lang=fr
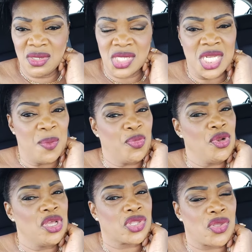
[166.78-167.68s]
ce n'est
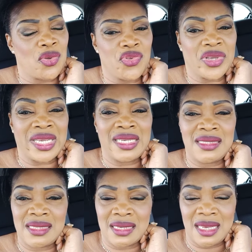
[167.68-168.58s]
plus le temps de
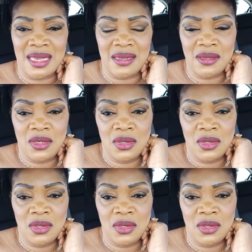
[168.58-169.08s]
critiquer